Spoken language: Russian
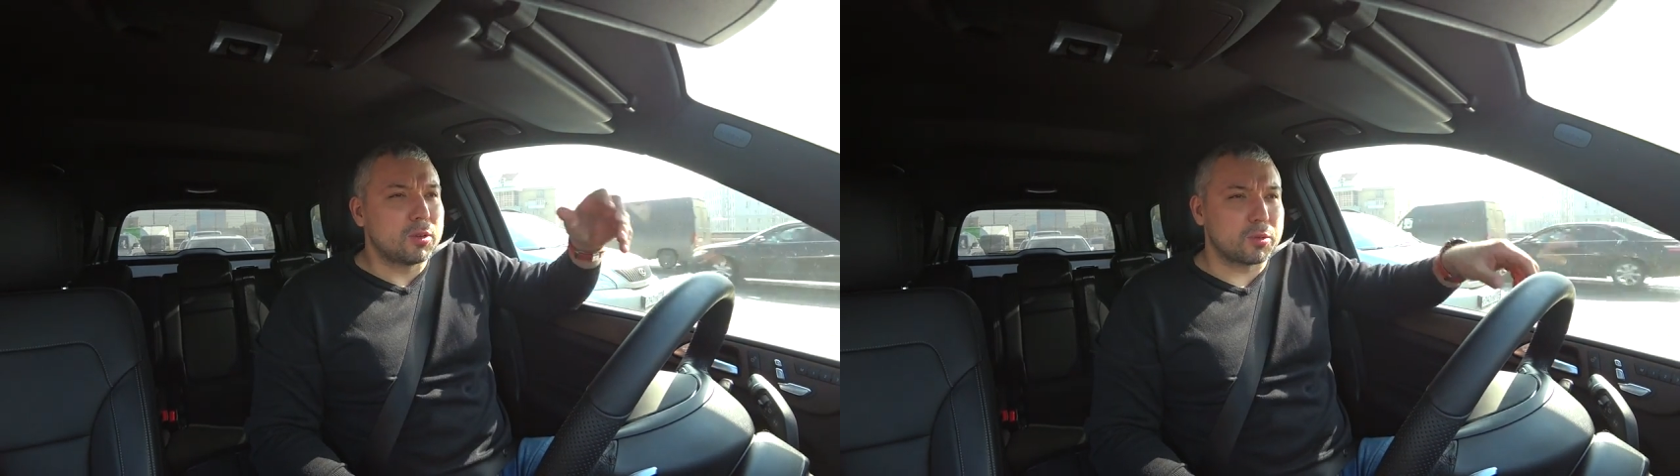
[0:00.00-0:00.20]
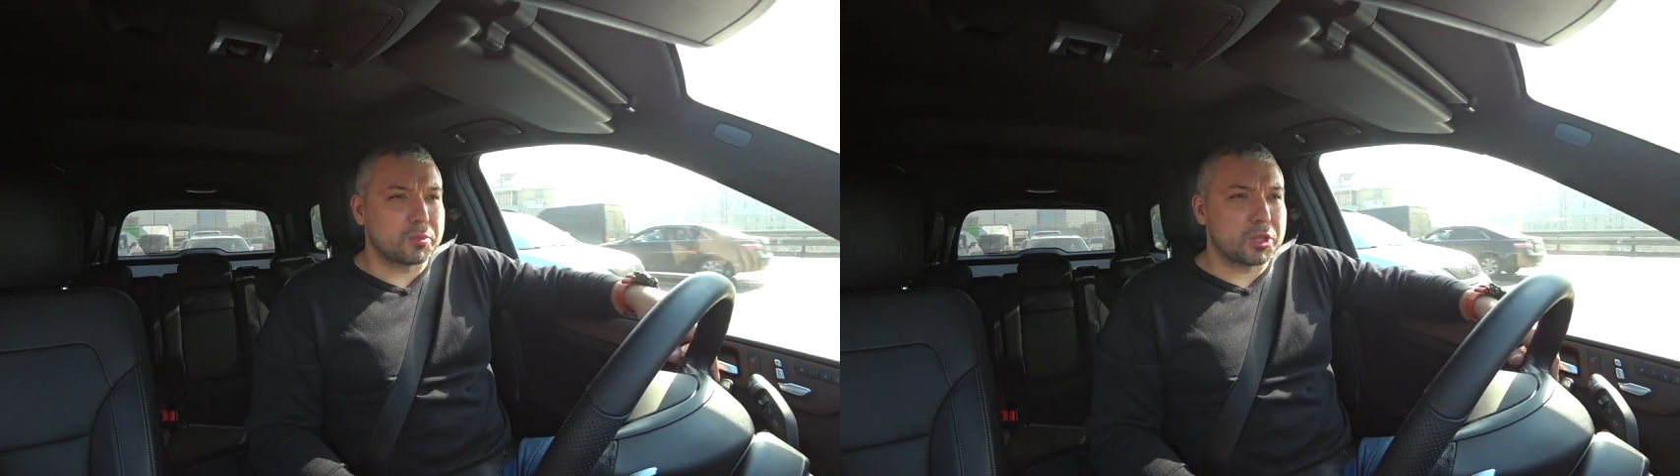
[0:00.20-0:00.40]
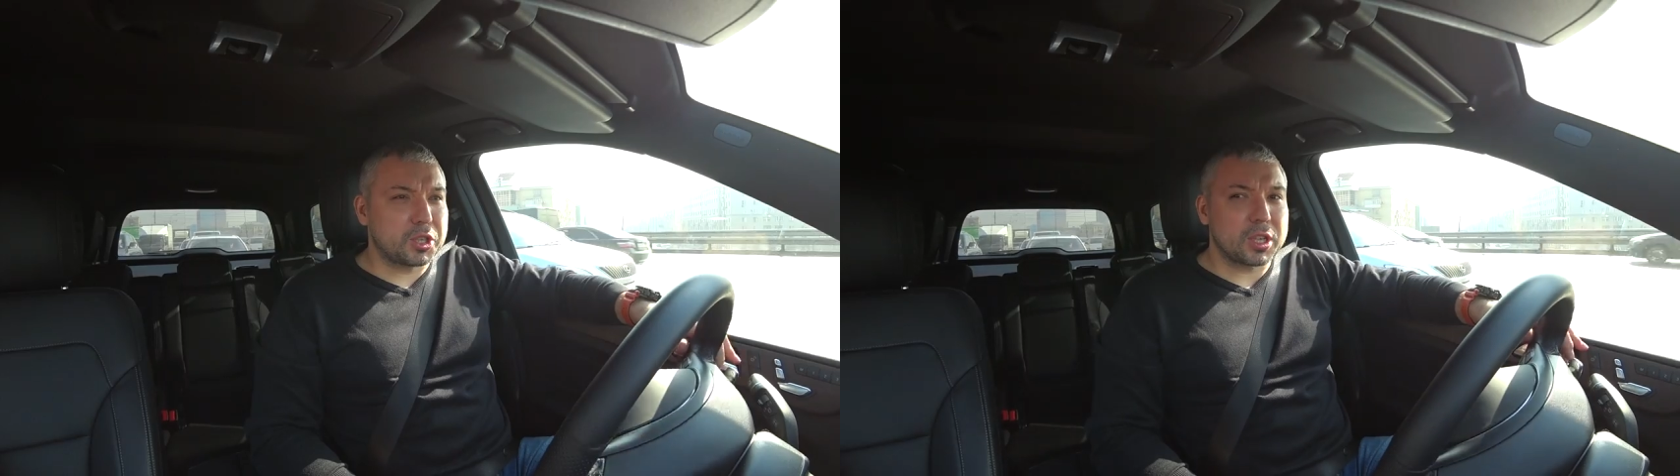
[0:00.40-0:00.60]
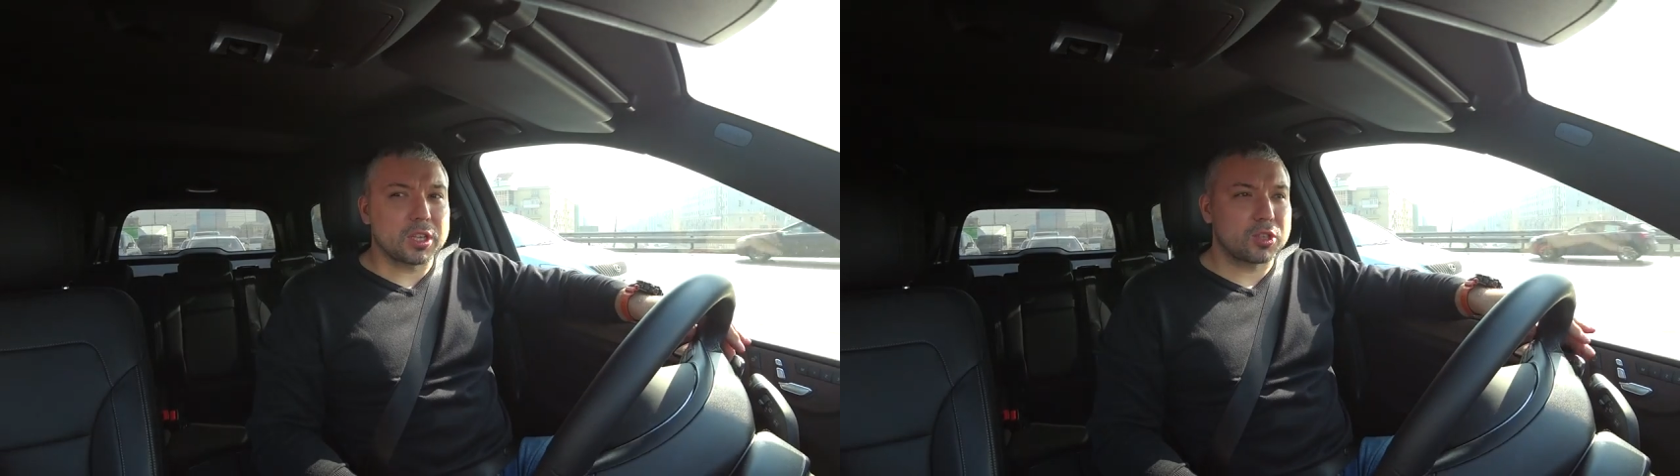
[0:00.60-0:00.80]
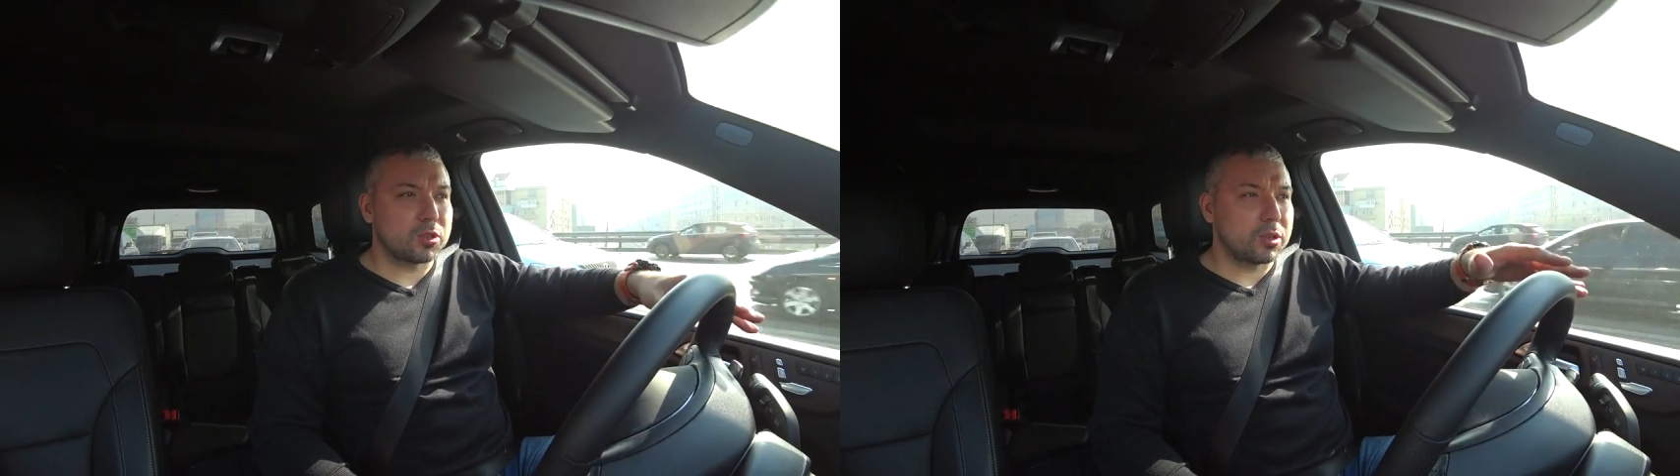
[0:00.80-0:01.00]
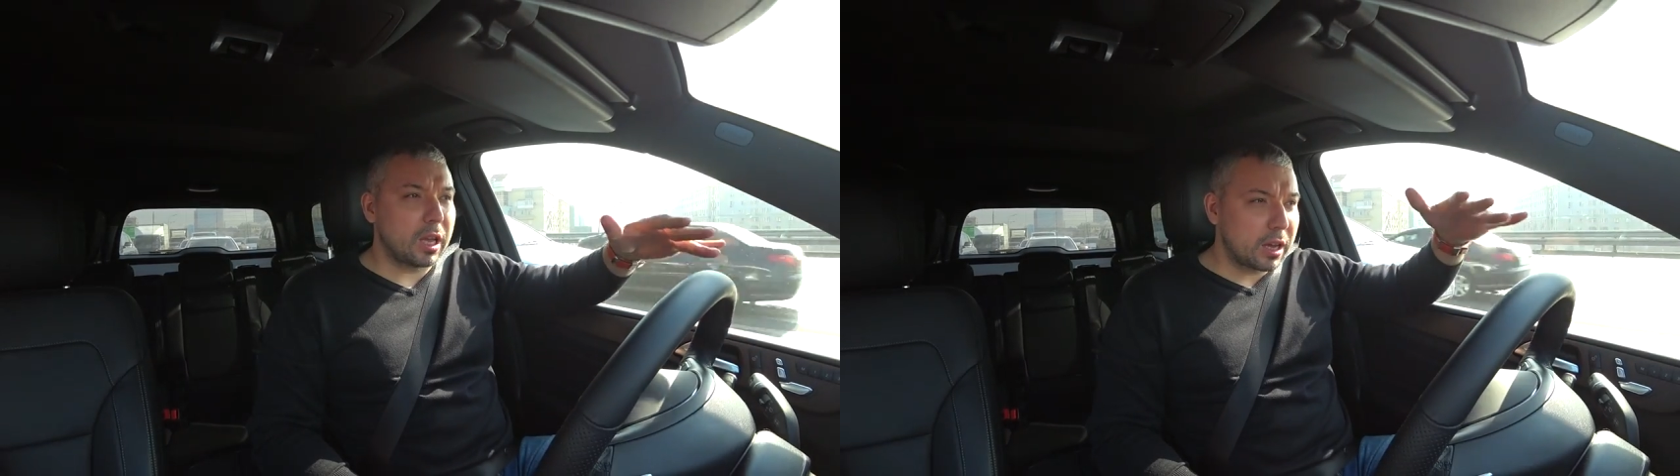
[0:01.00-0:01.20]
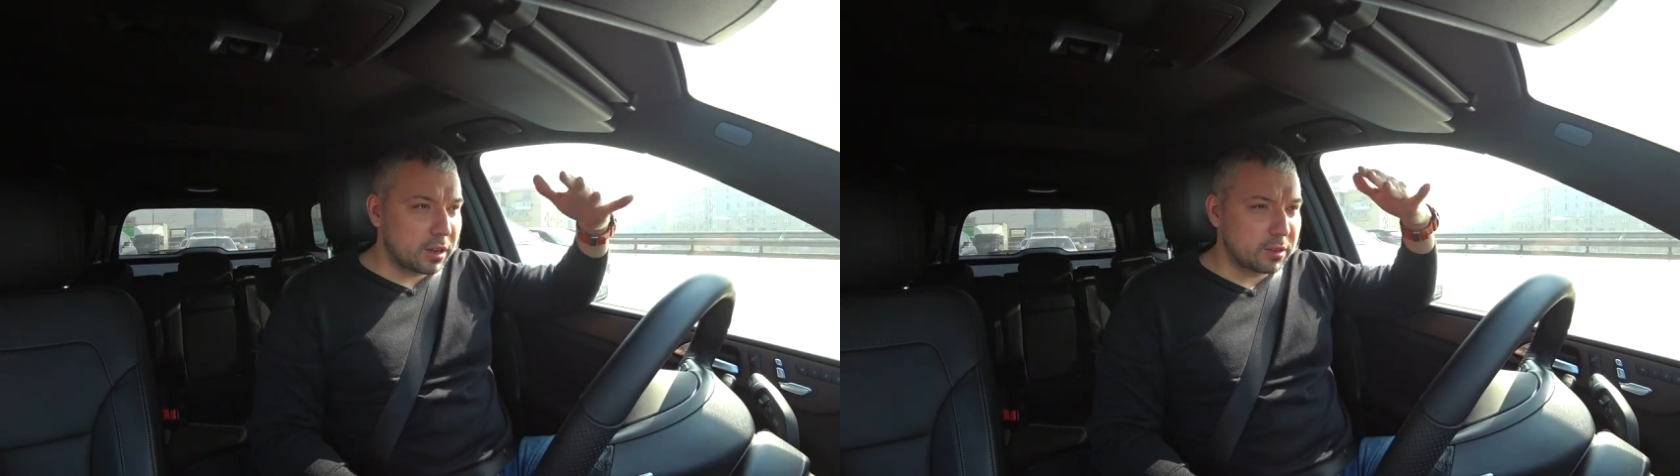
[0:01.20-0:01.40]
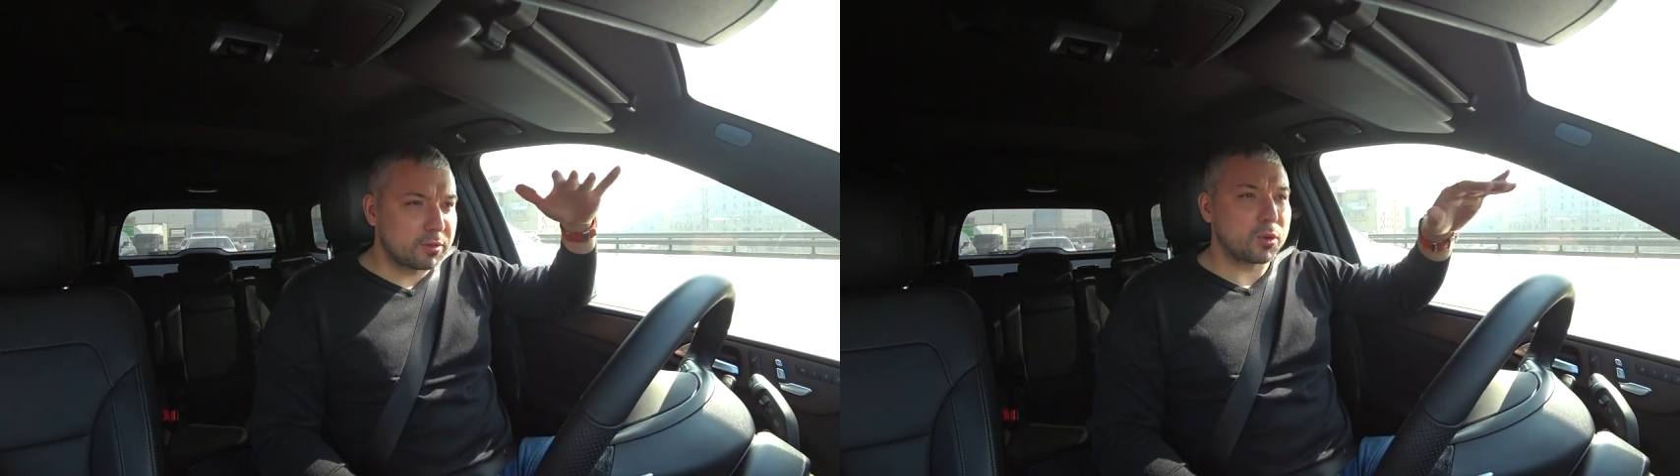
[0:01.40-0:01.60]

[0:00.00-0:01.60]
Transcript: он посчитал, что я